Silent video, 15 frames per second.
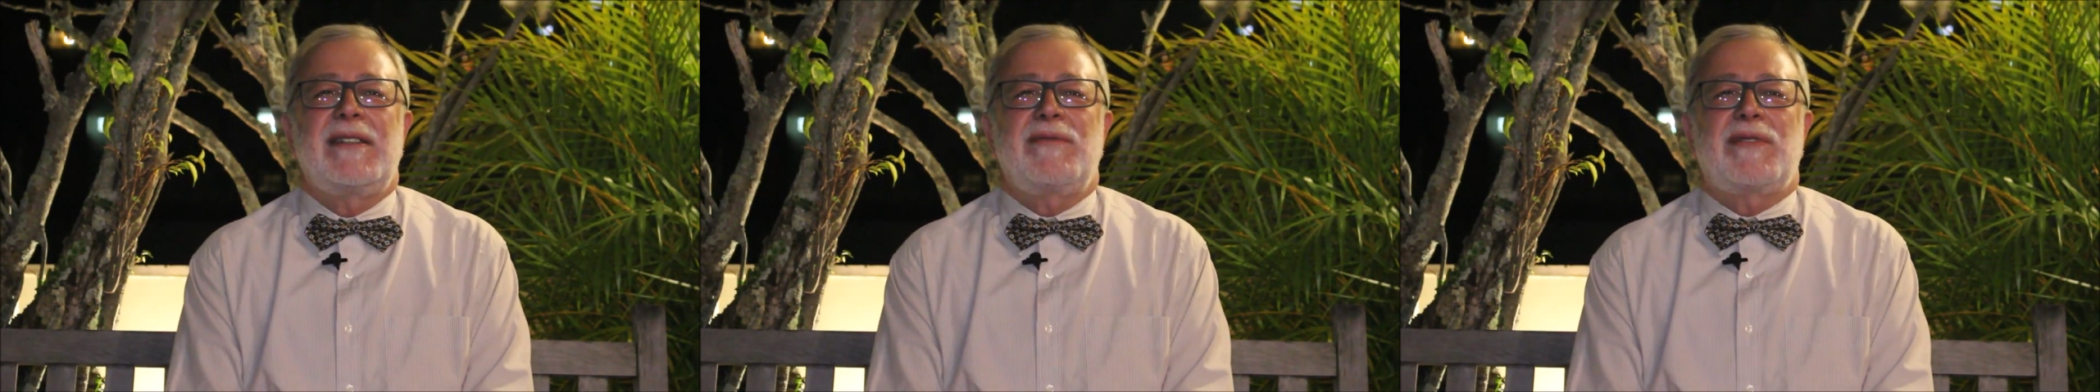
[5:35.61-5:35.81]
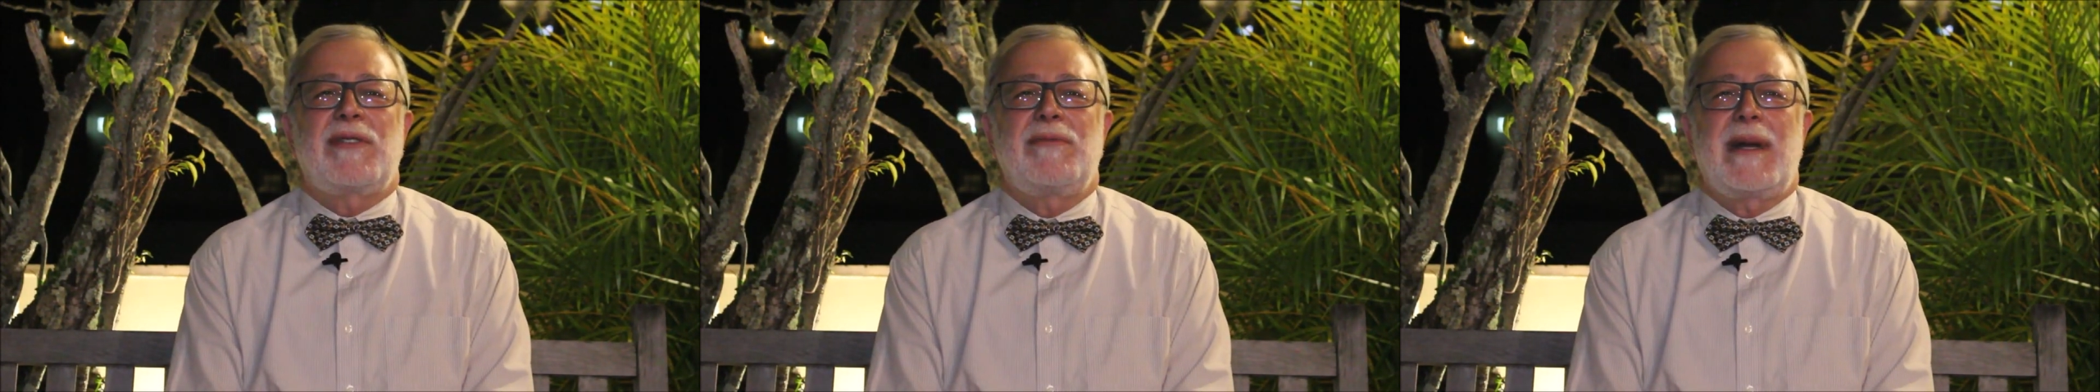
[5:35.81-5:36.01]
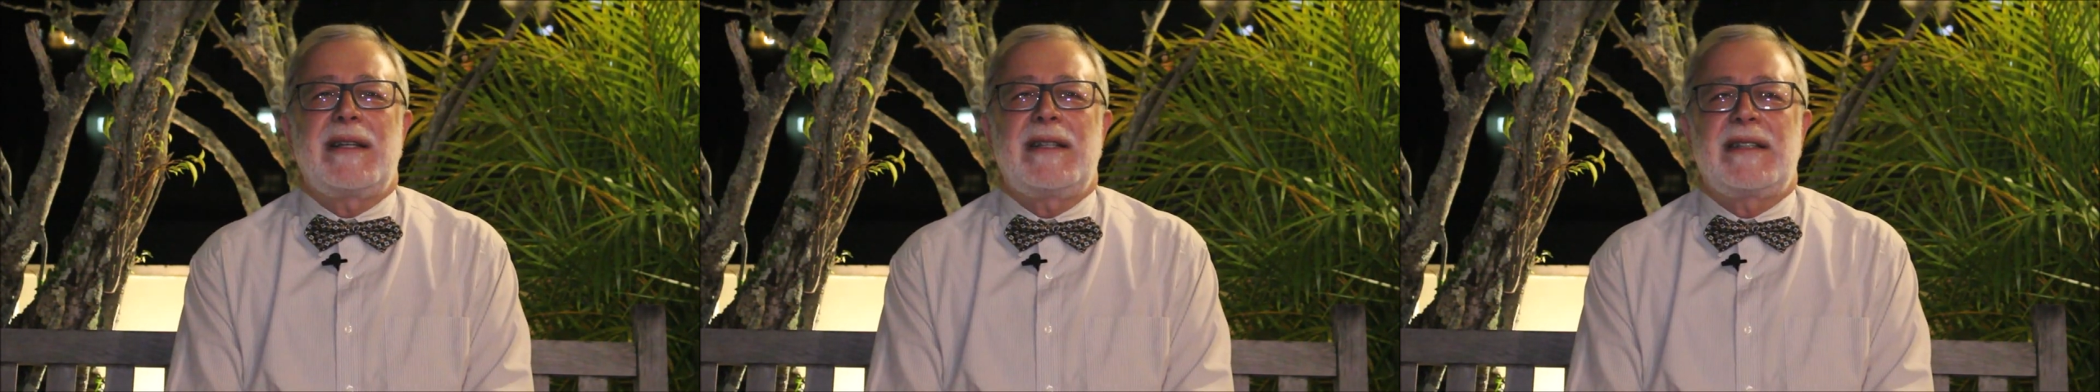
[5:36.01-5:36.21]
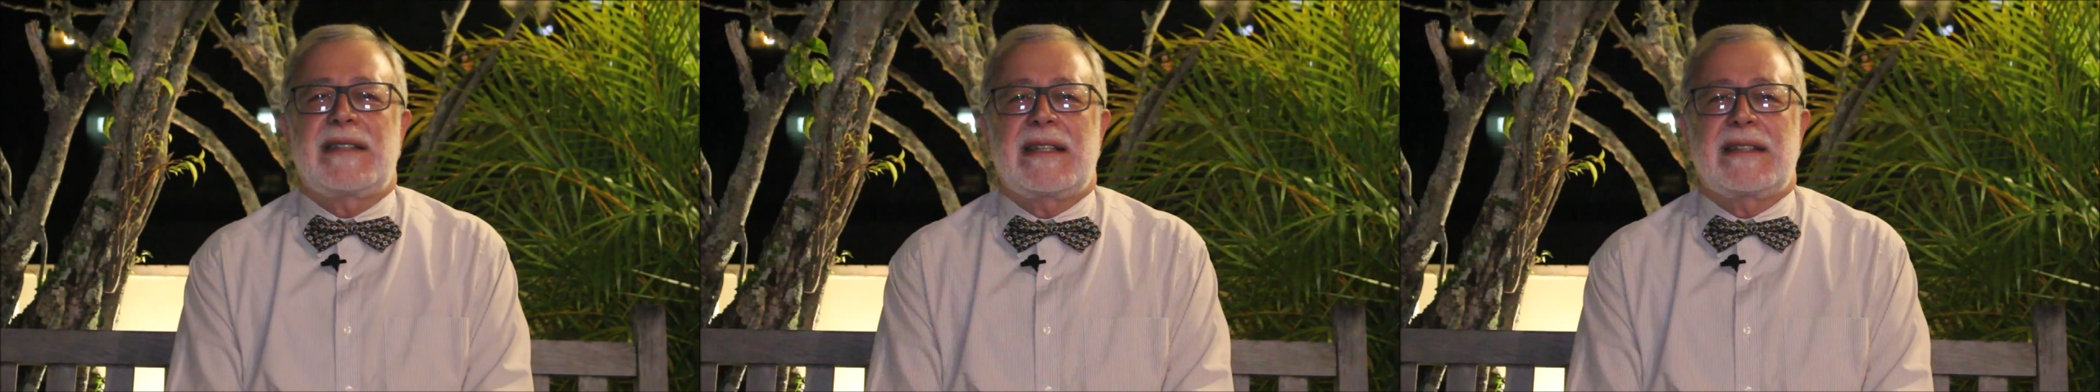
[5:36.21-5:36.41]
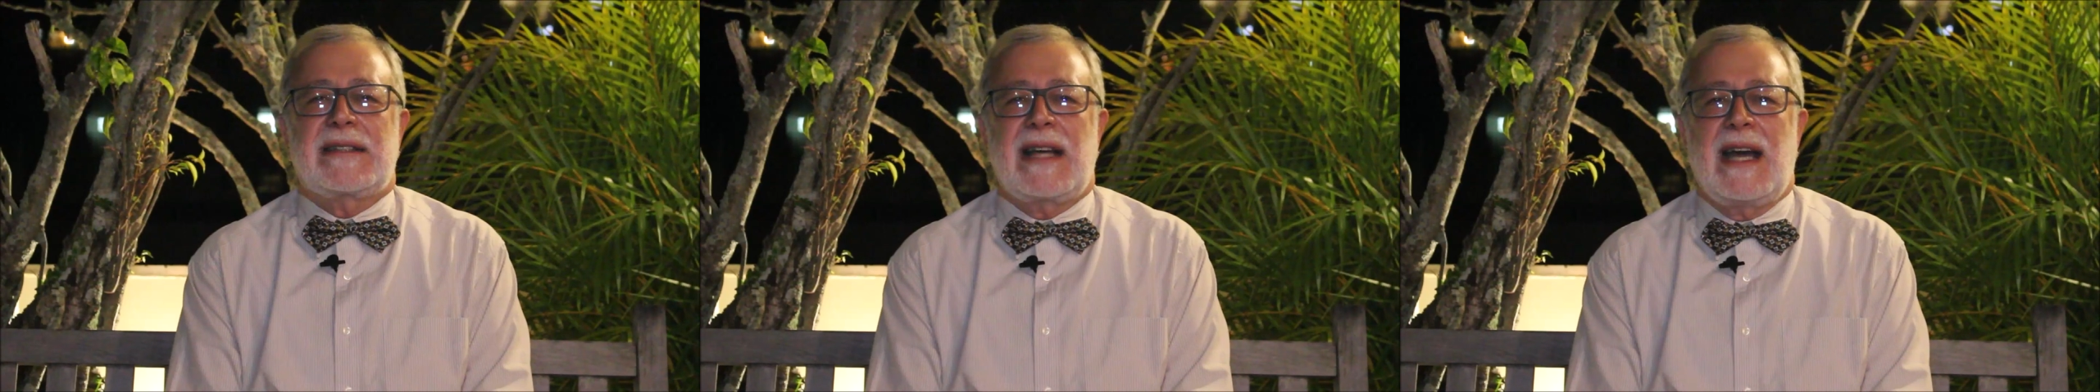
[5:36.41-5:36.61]
não são mais
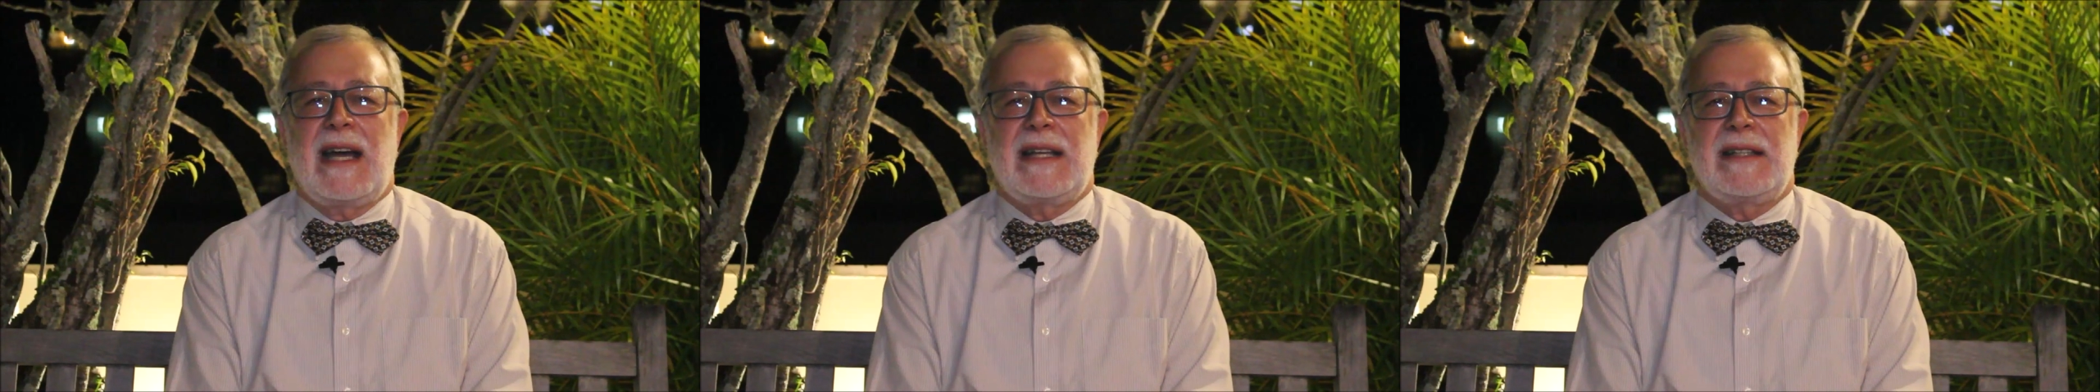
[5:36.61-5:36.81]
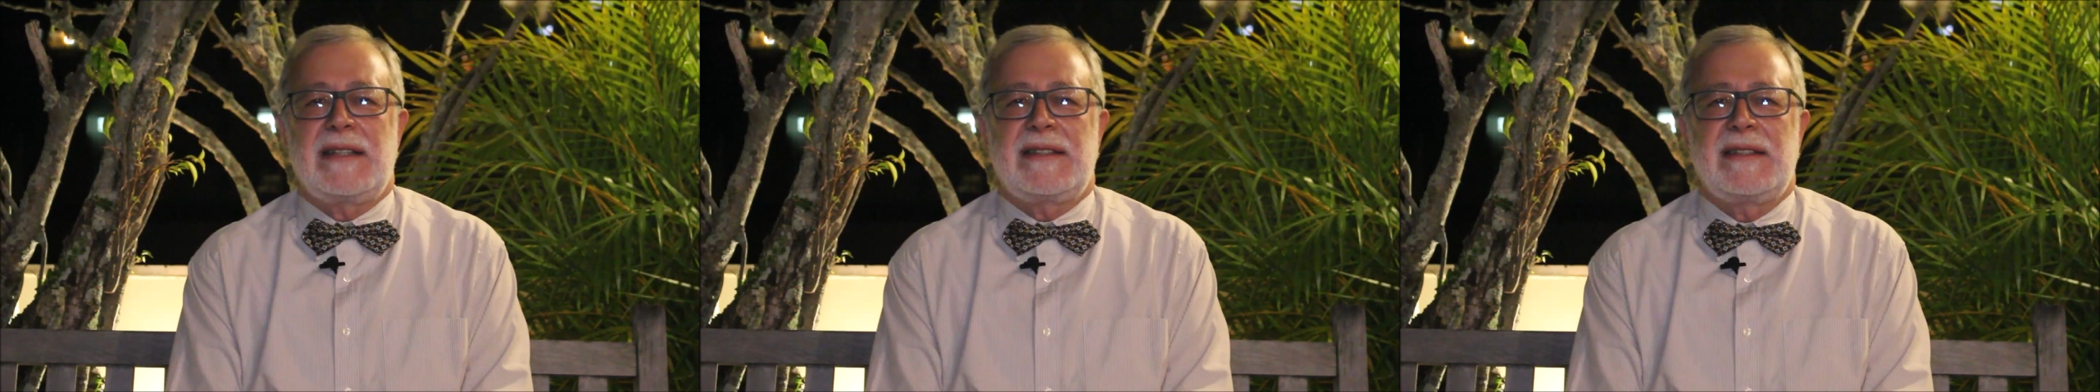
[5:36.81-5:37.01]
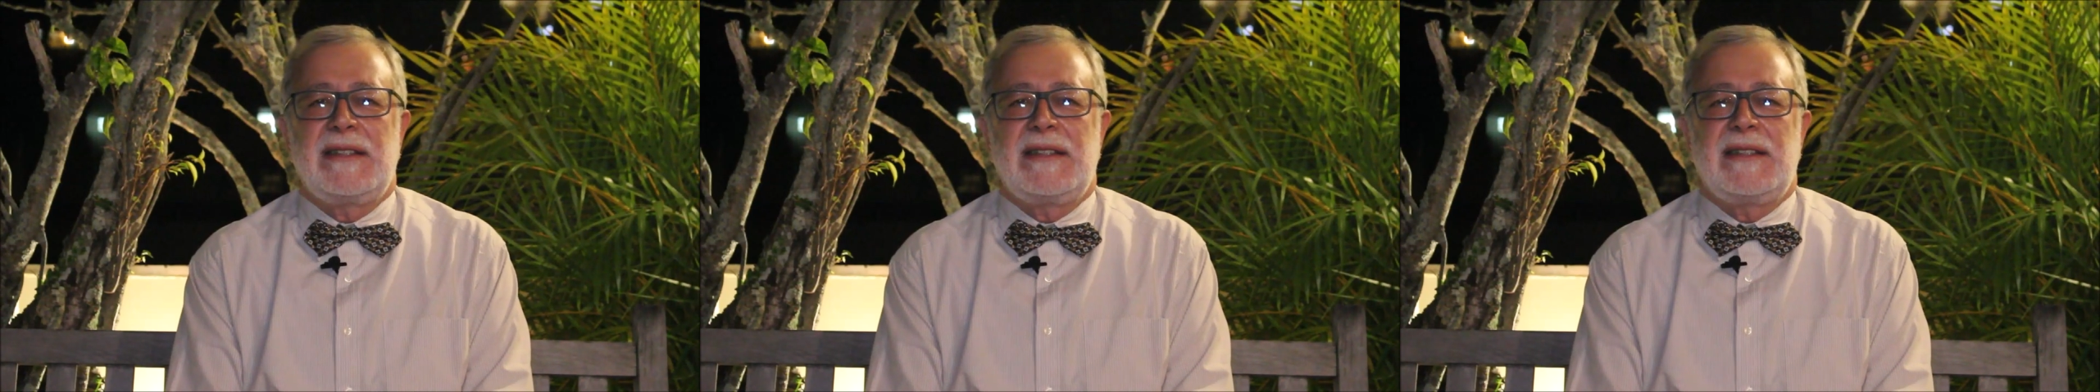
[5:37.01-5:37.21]
necessárias